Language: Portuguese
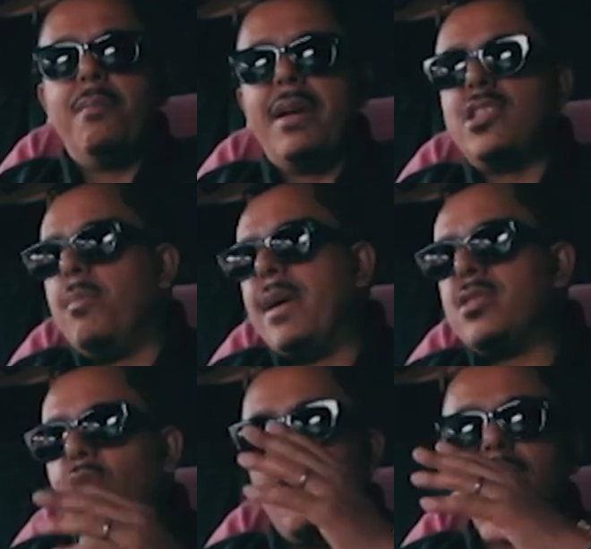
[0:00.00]
mas é uma
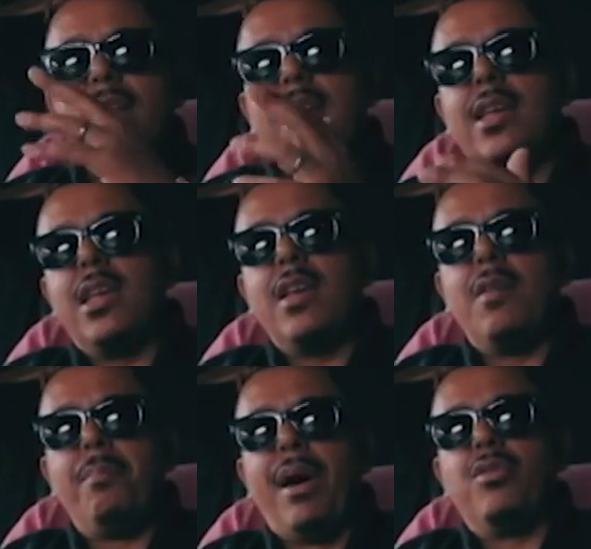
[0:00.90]
escola ali que
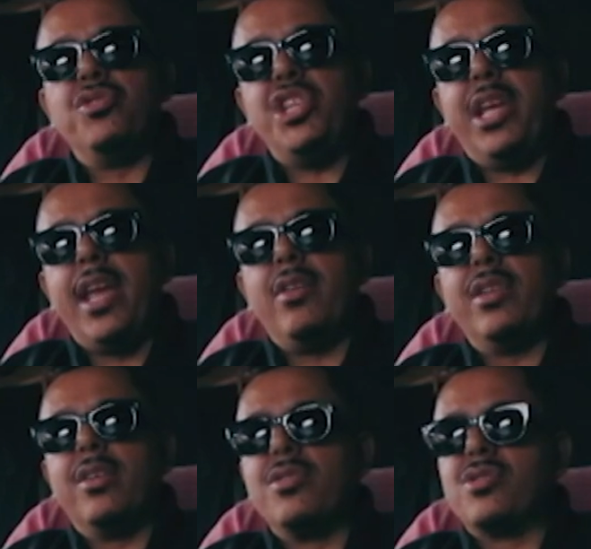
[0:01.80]
eu pago um dinheiro
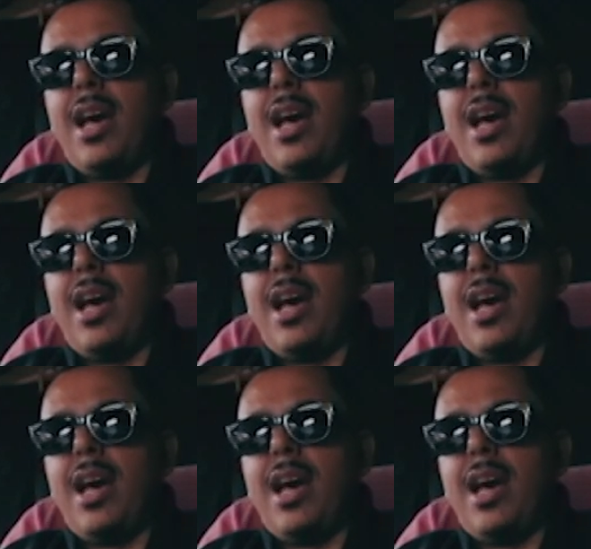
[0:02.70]
e que os